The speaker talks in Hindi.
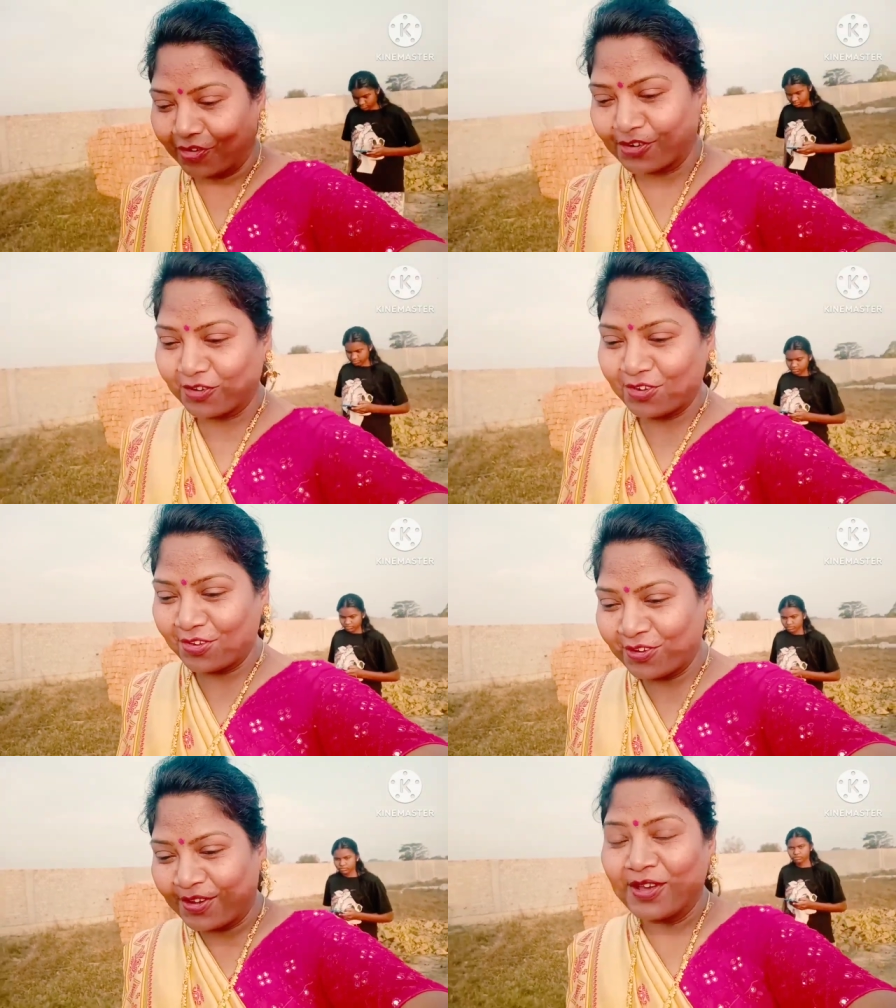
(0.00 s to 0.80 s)
फ़ोटो
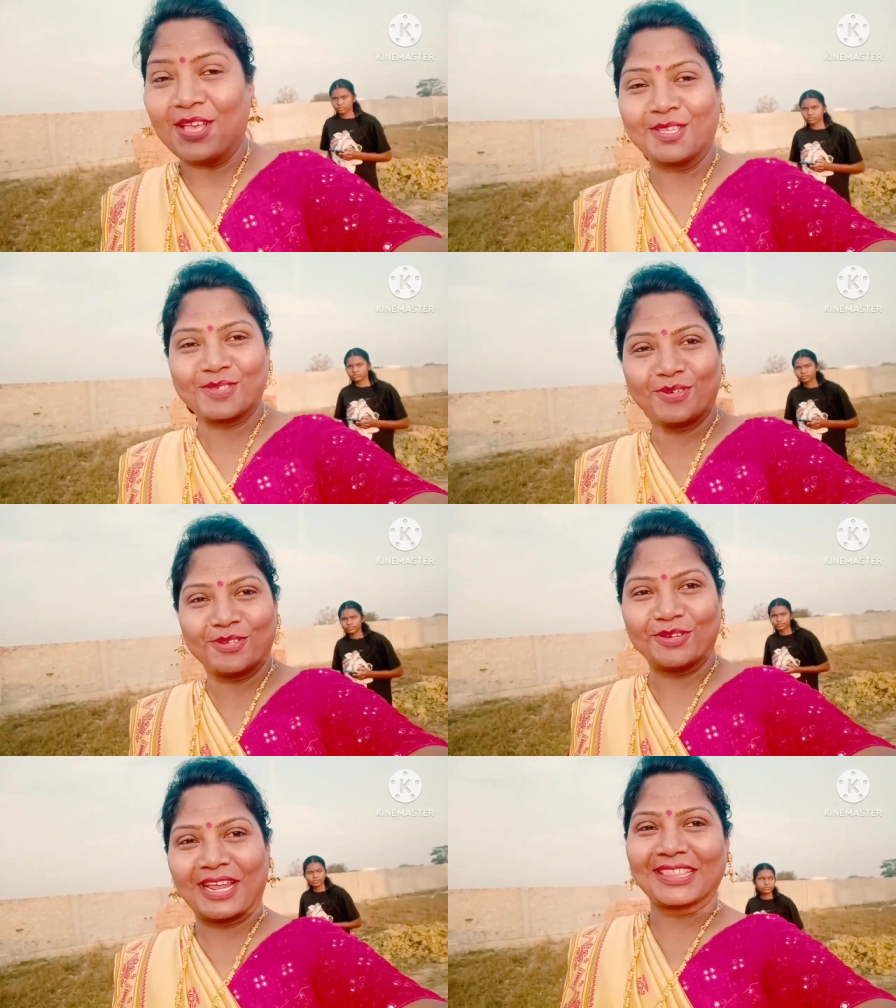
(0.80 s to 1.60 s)
सूट
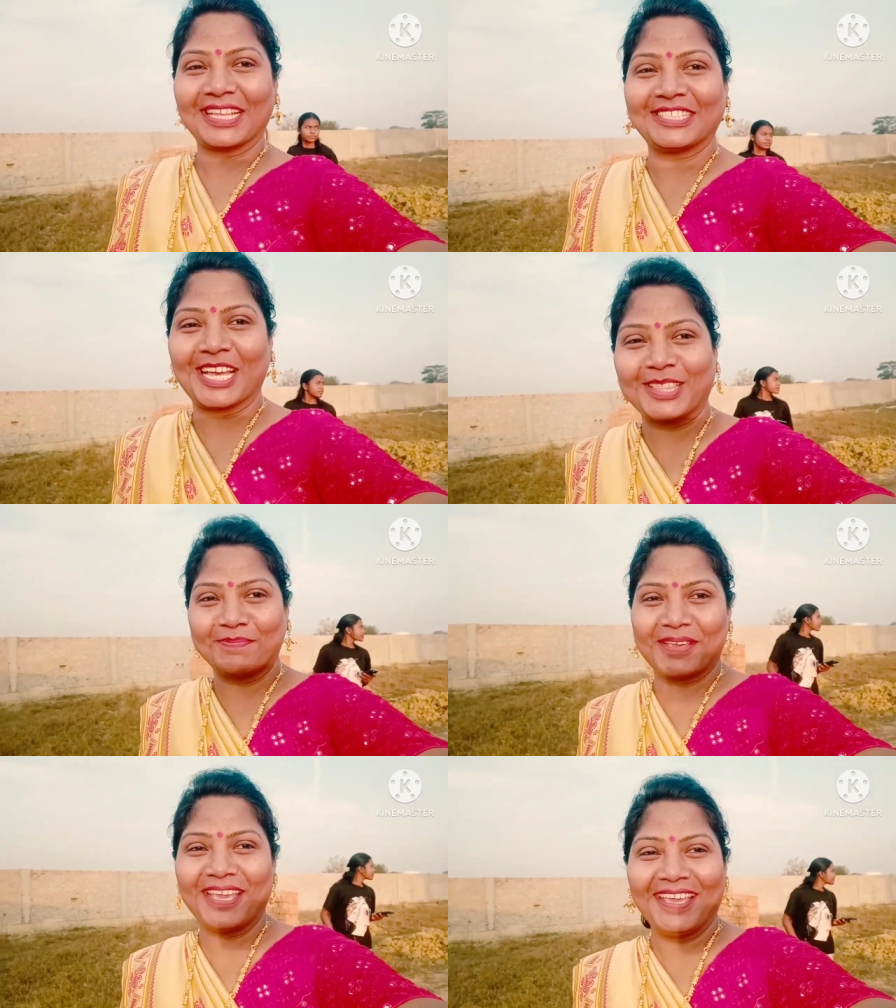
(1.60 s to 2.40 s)
हो रहा था छत
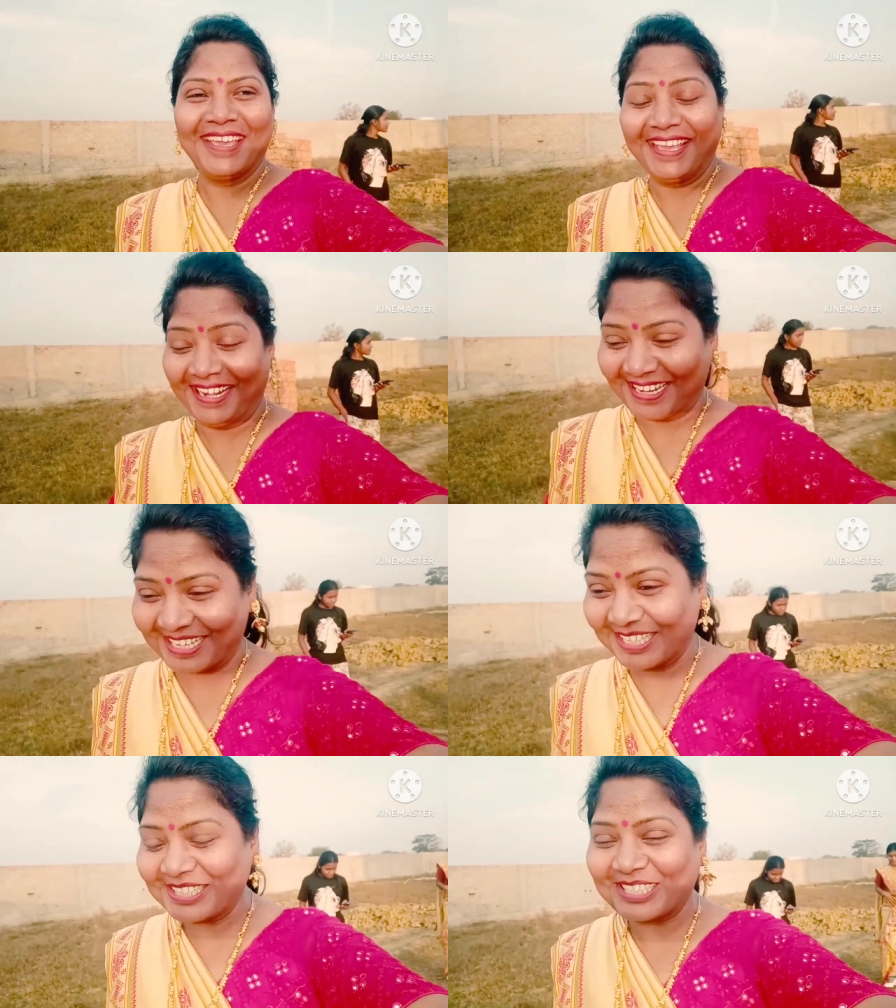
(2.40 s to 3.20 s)
पे
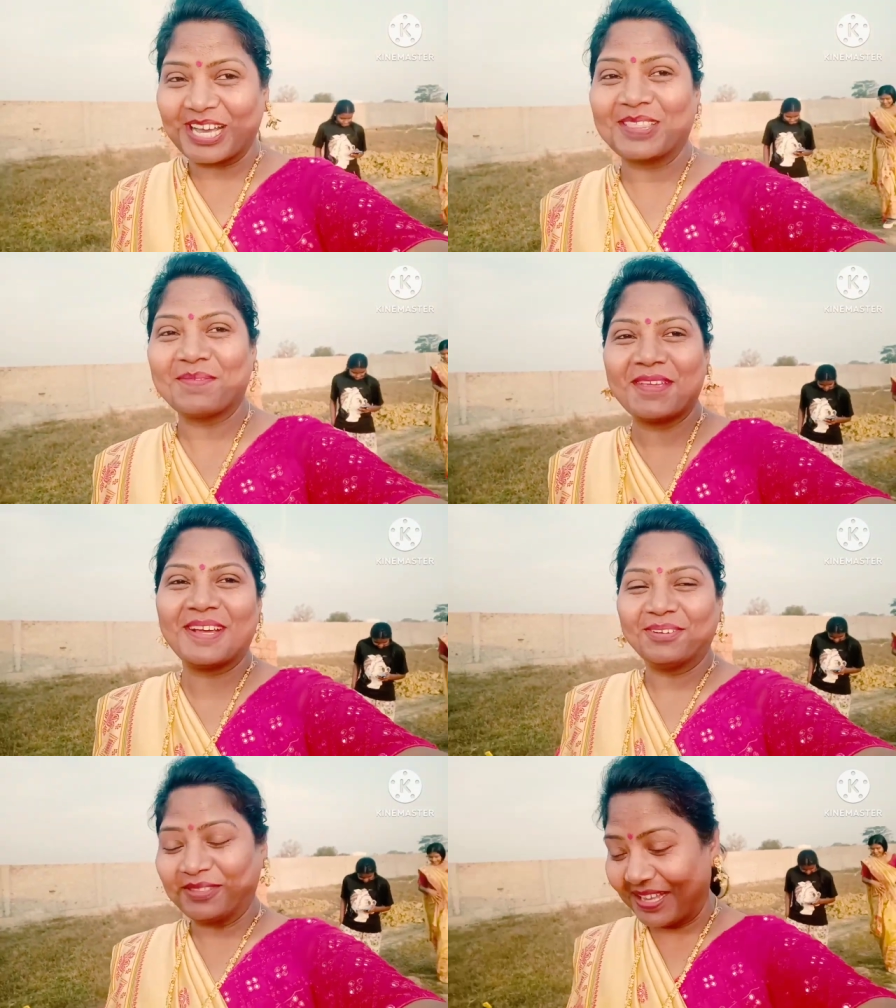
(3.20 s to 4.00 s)
लेकिन छत पे ना
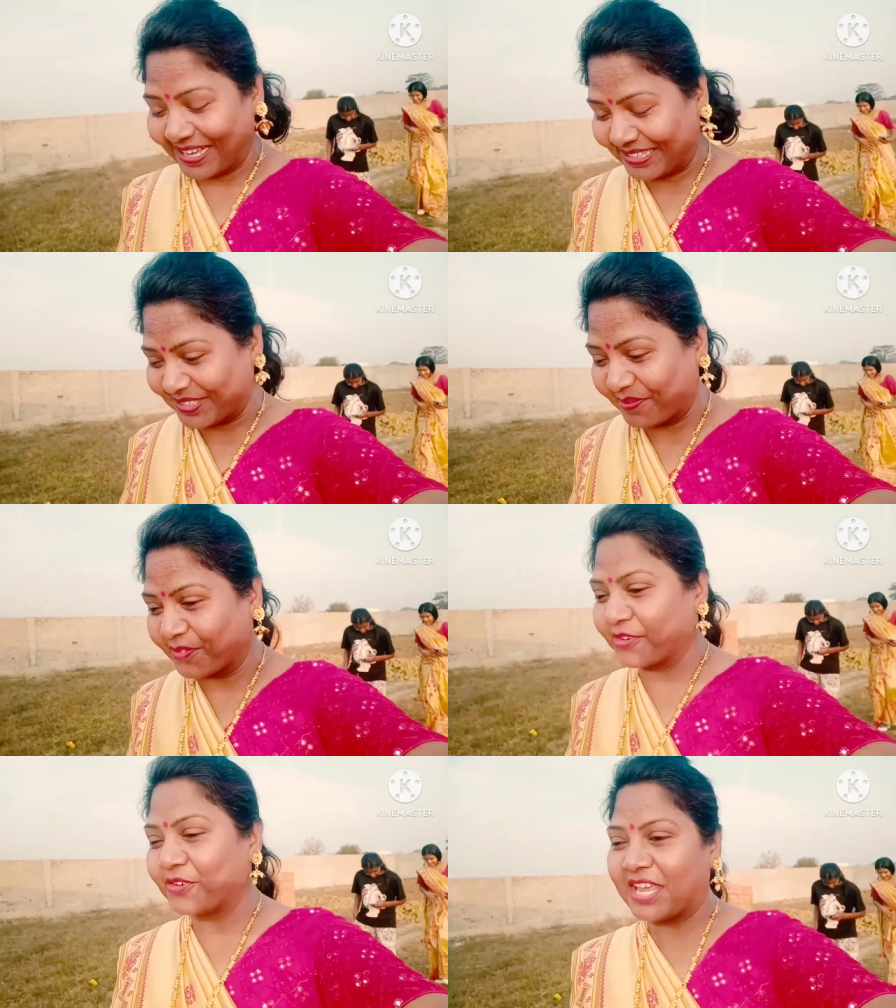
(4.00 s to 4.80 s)
उतना अच्छा
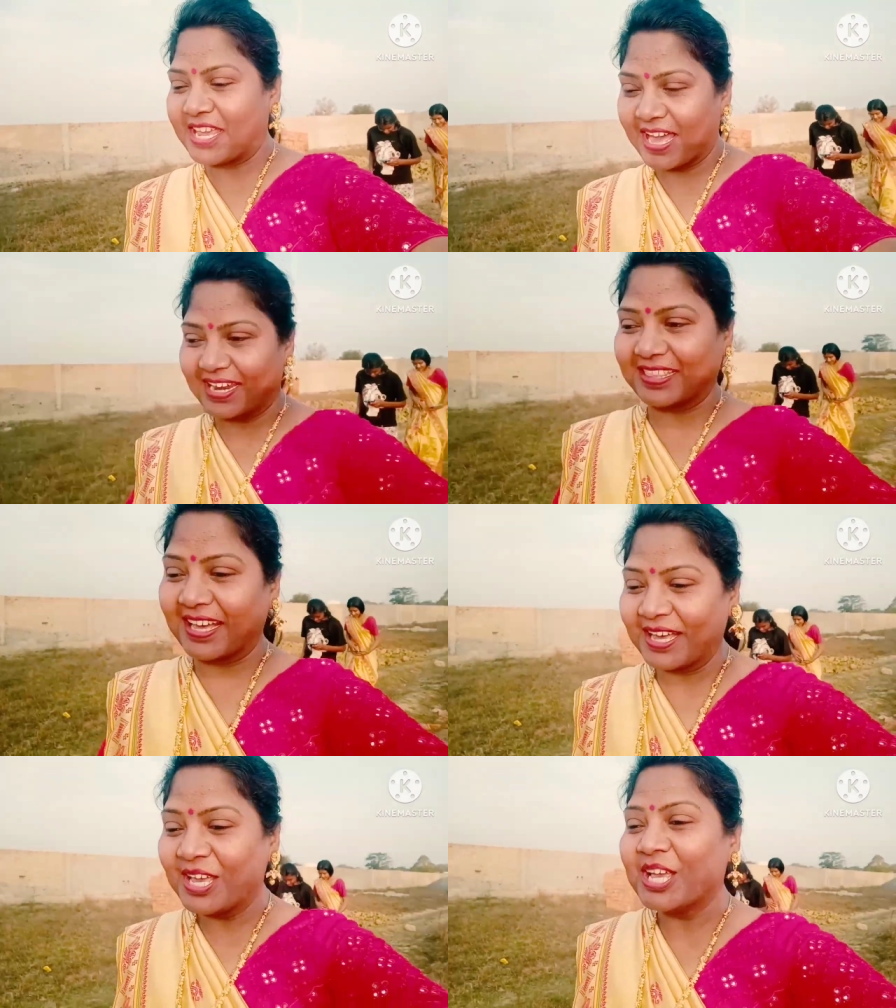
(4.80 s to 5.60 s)
फ़ोटो नहीं आ रहा था
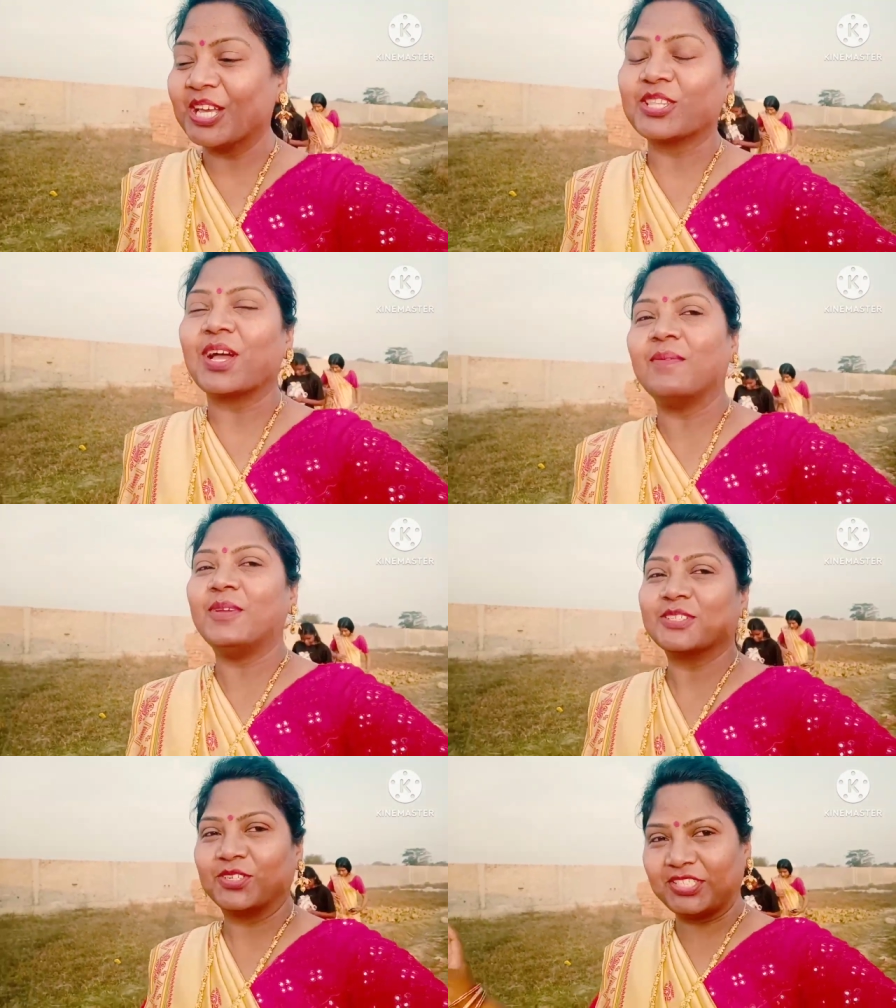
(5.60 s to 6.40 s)
तो हम
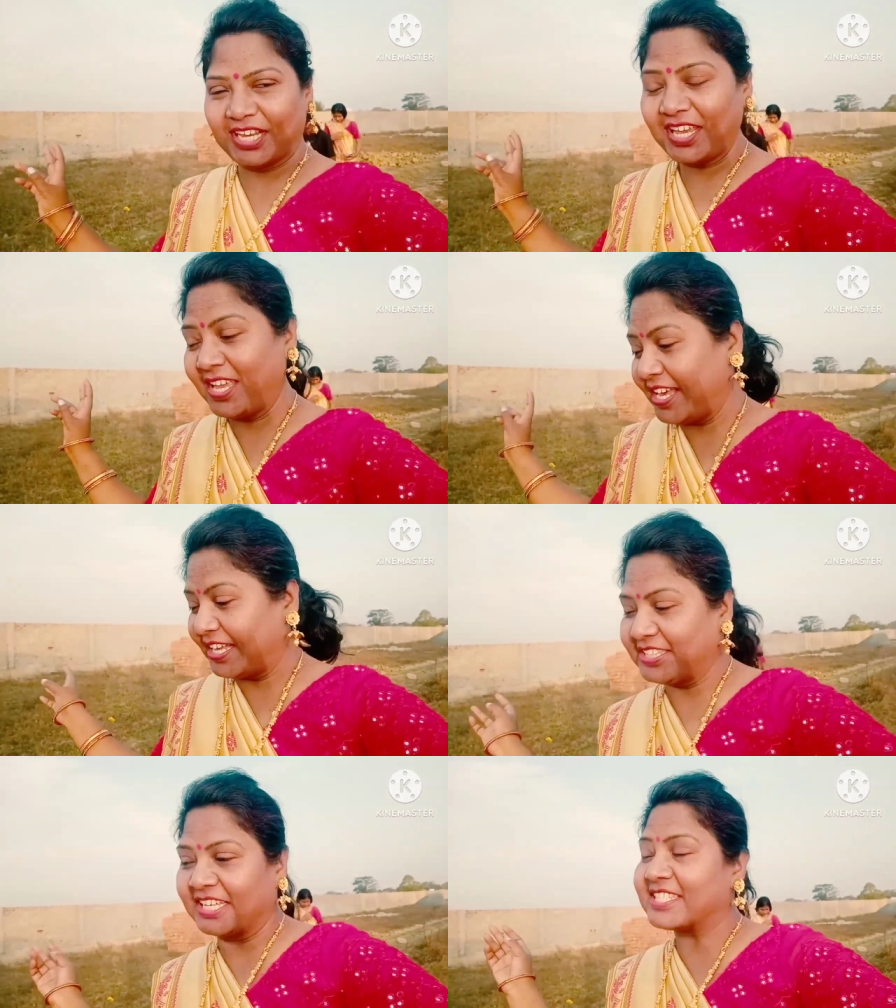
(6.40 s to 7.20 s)
लोग सोचे
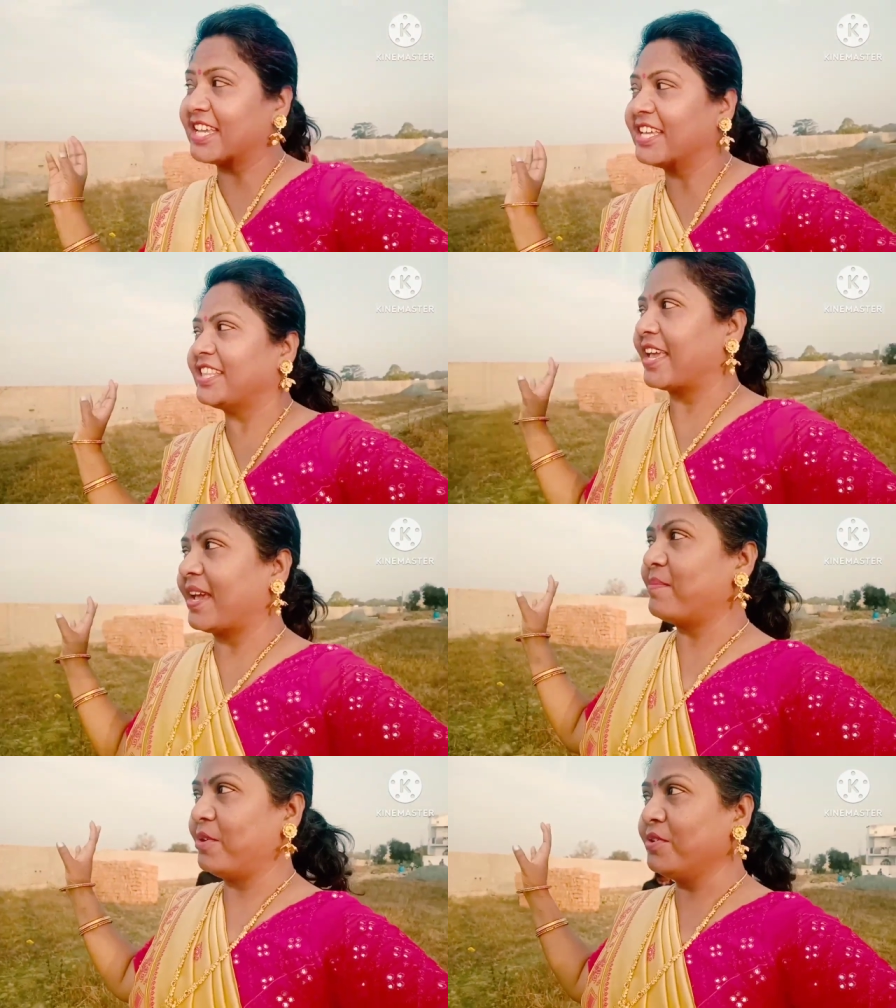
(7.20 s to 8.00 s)
छत से ही देखे
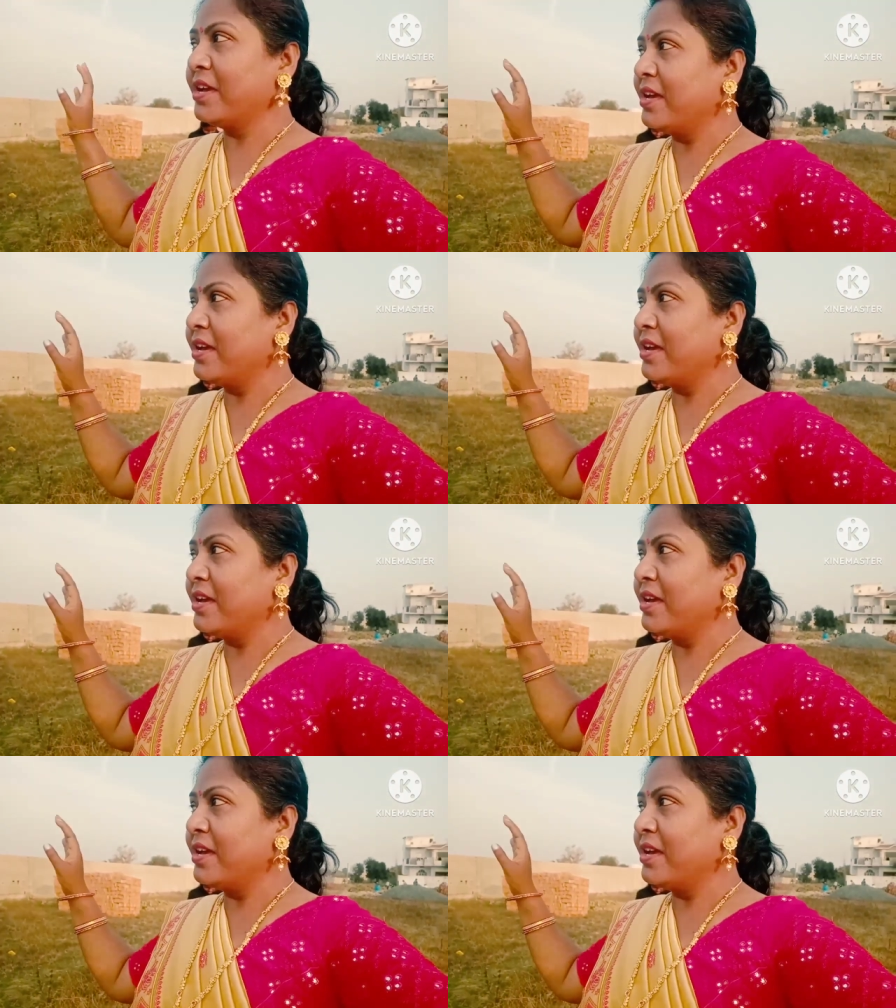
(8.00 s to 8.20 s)
हम लोग